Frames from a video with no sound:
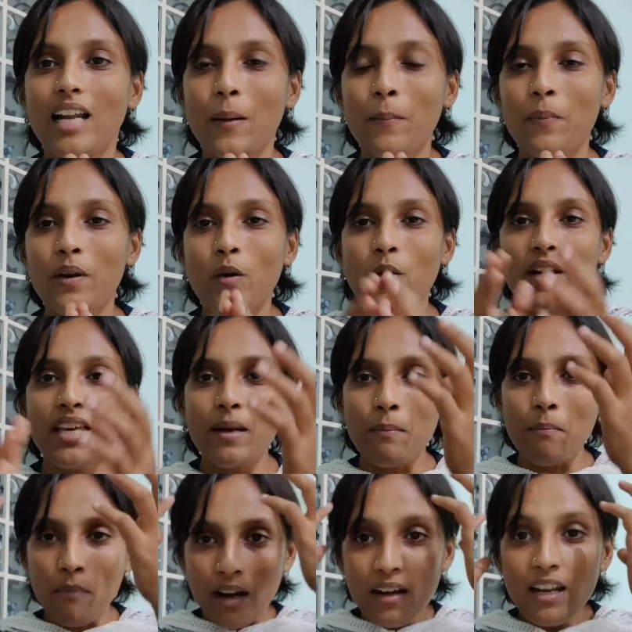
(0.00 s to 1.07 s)
நம்மளுடைய
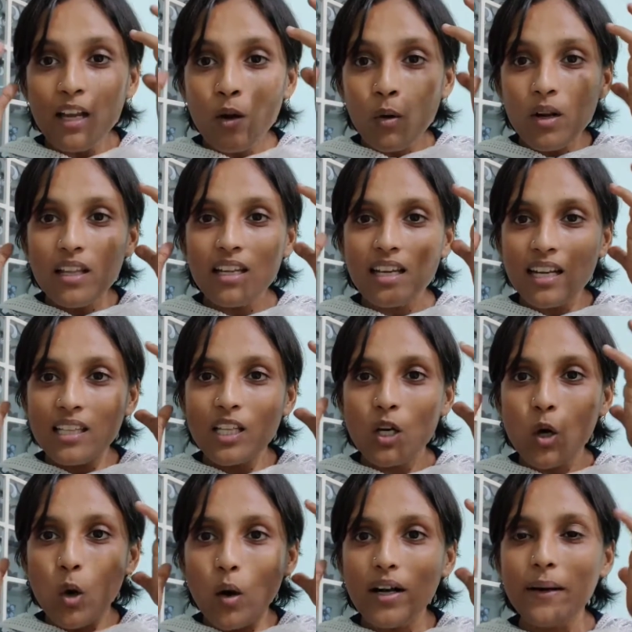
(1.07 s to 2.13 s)
மண்டைக்குள்ளே இருக்கிற
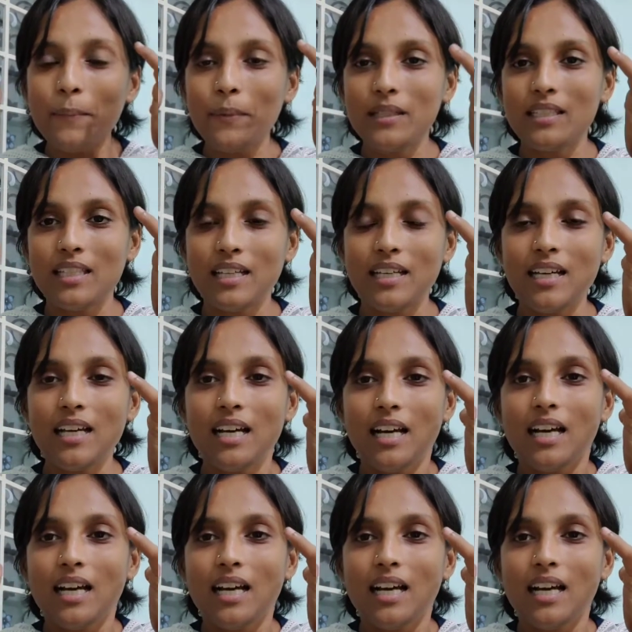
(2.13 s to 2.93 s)
இந்த குழப்பத்தை